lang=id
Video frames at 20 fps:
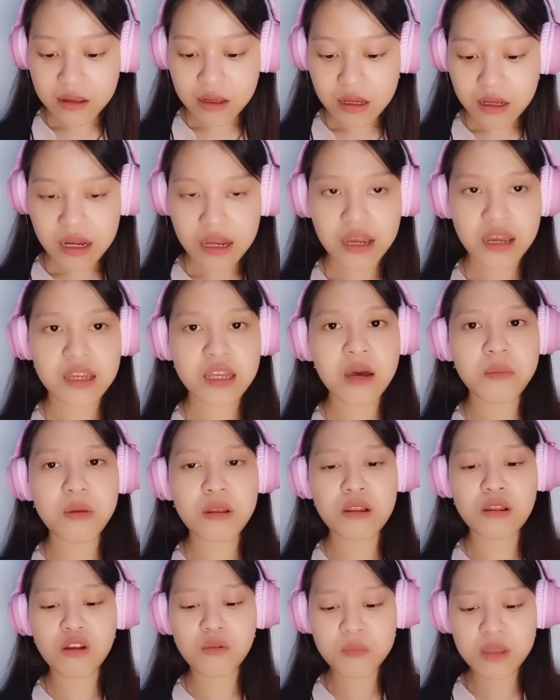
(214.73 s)
Kayaknya
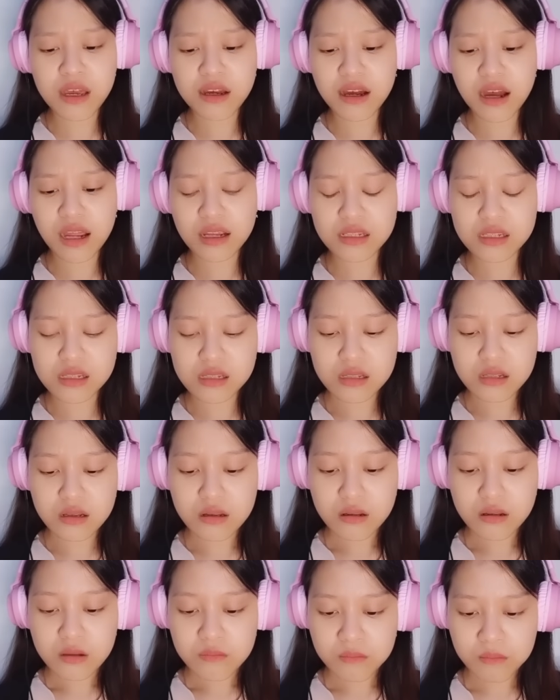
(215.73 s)
belum ya guys.
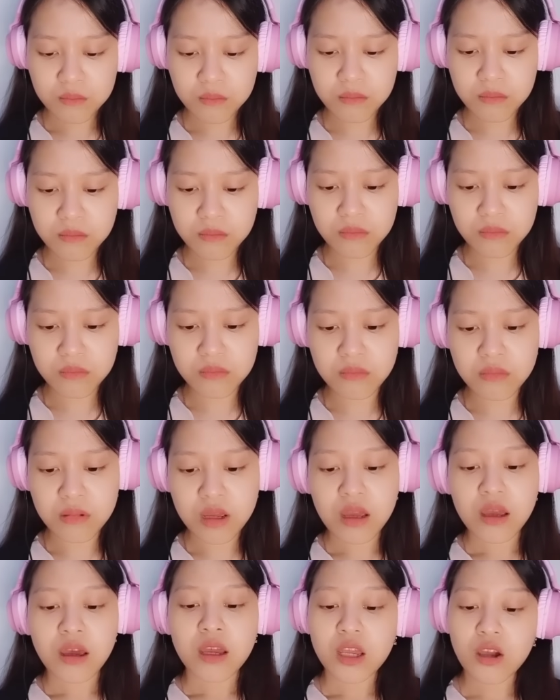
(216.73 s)
Hmm,
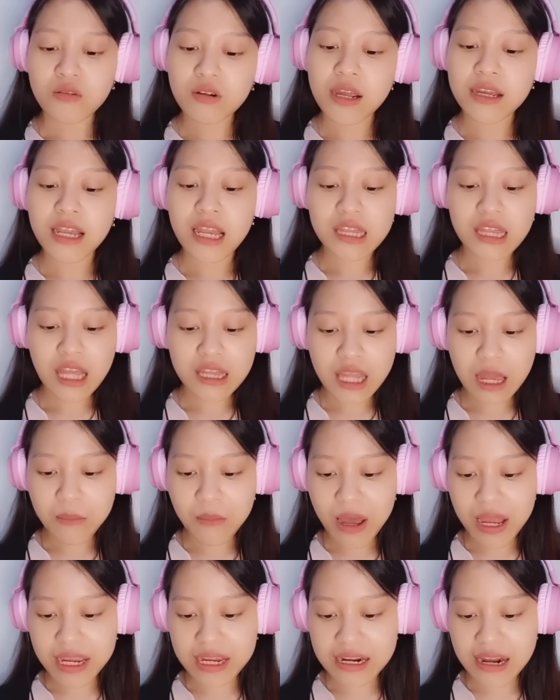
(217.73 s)
ya udah kita
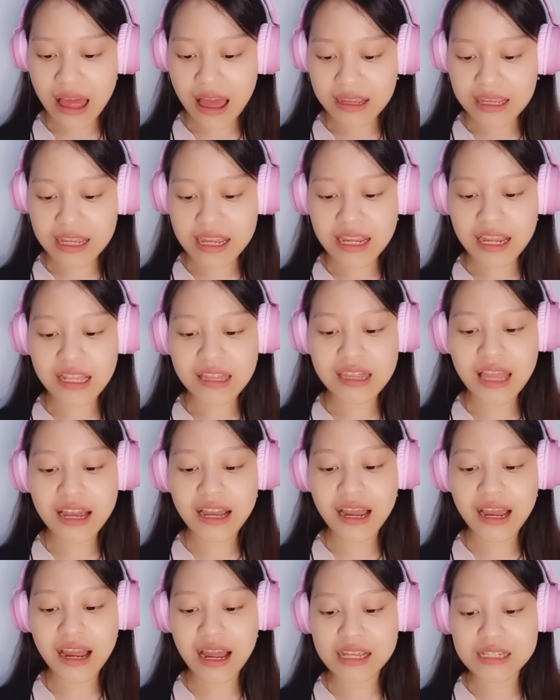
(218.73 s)
tambahin lagi,
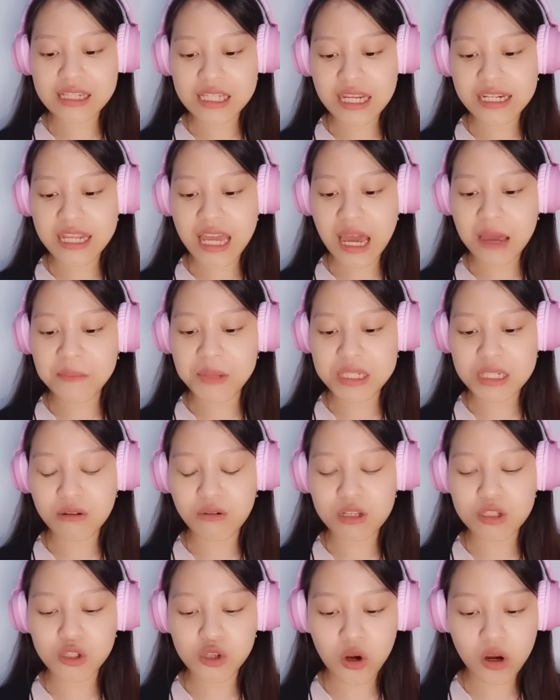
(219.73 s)
kita kasih dia
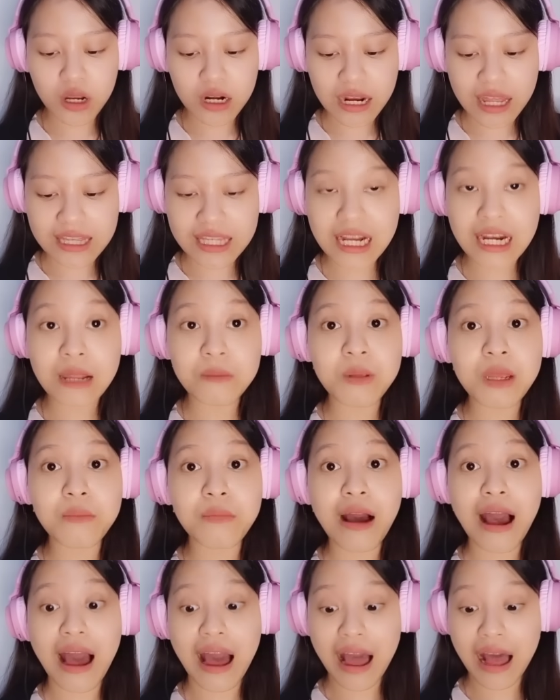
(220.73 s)
biskuit coklat yang lebih
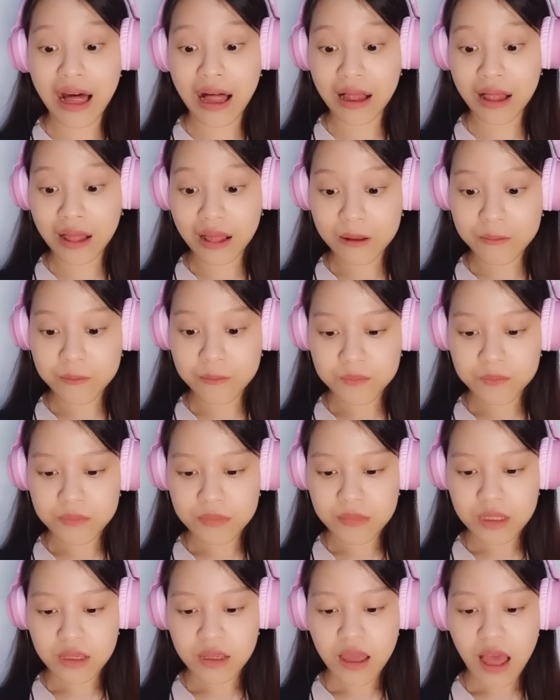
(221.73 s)
mahal.
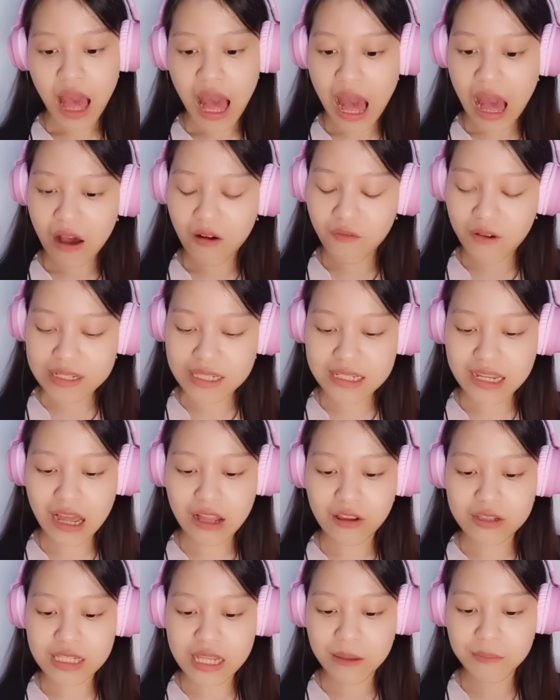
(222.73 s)
Awas
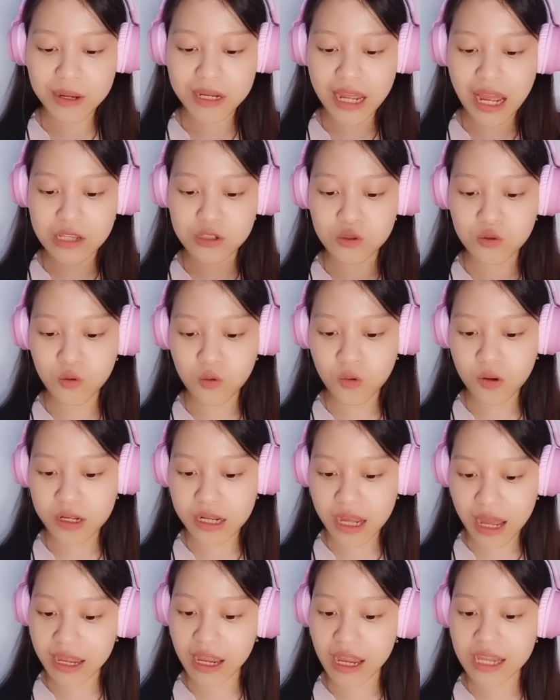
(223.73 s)
kalau sampai nggak
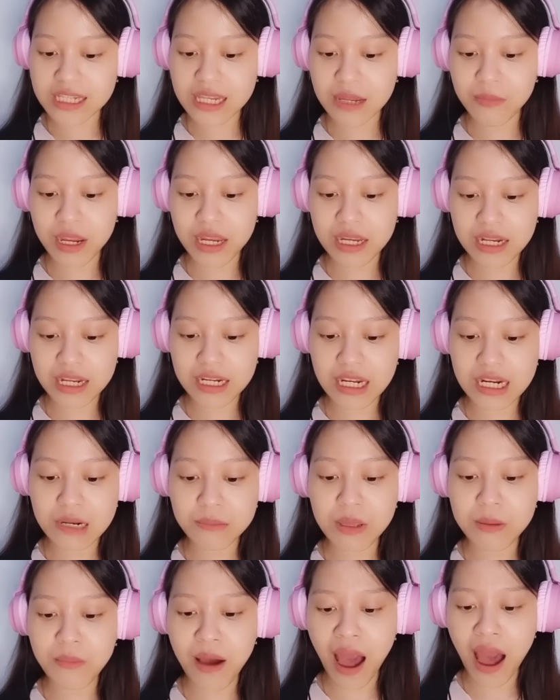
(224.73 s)
suka ya sama ini, ini
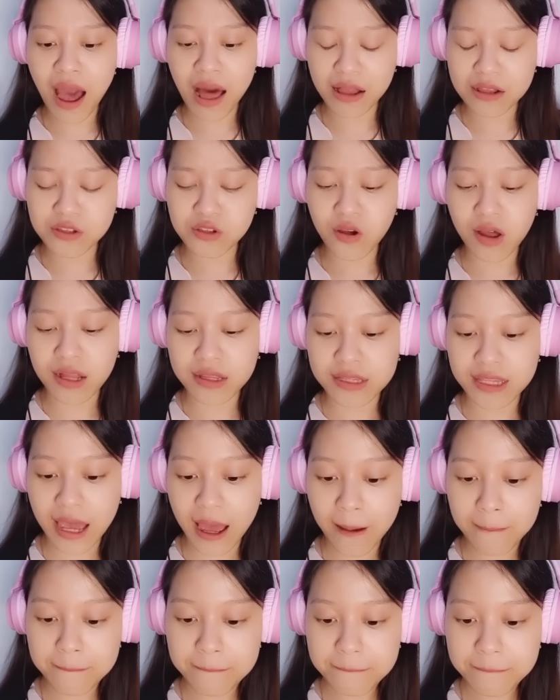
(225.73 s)
lebih mahal soalnya.
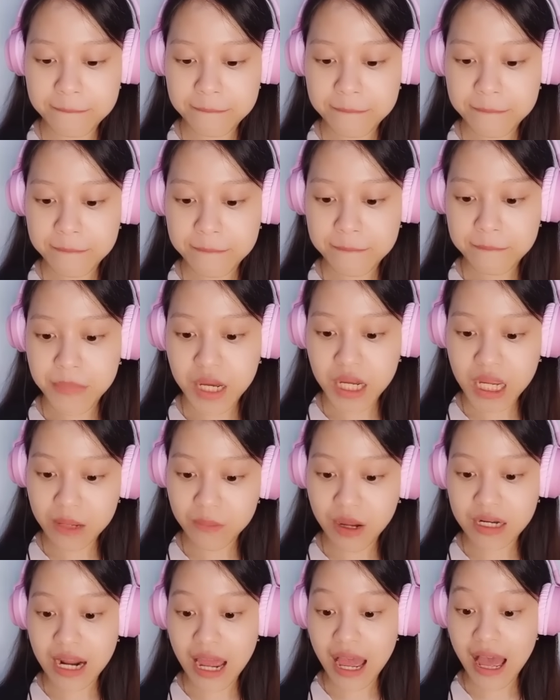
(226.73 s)

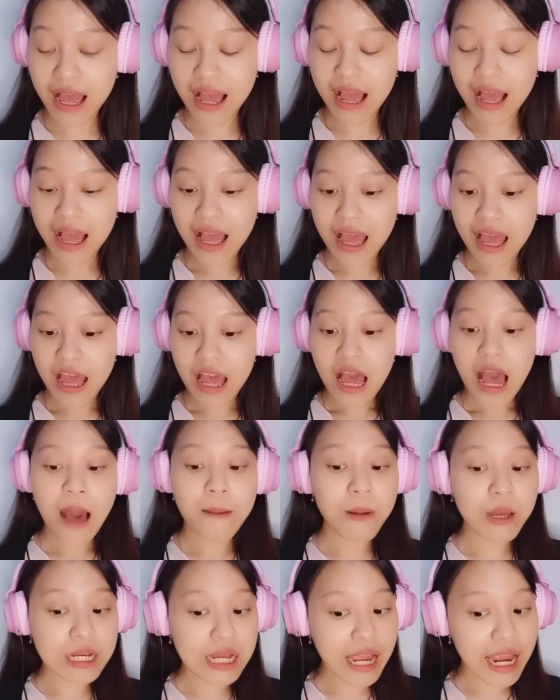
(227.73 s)
Bagaimana?
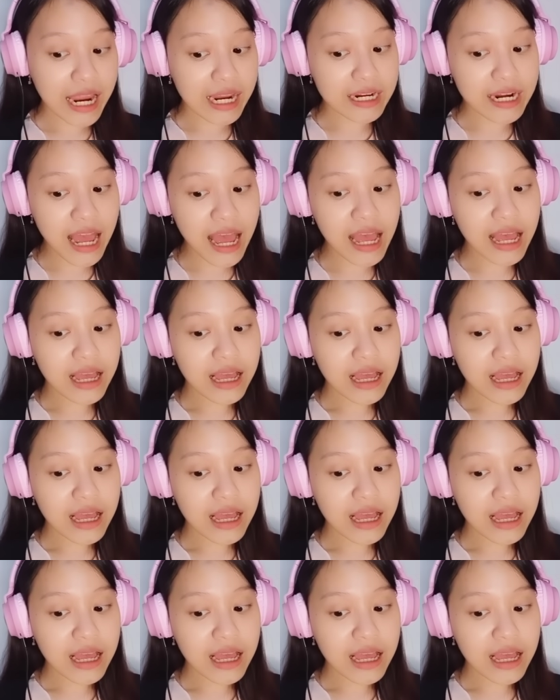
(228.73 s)
Apakah enak?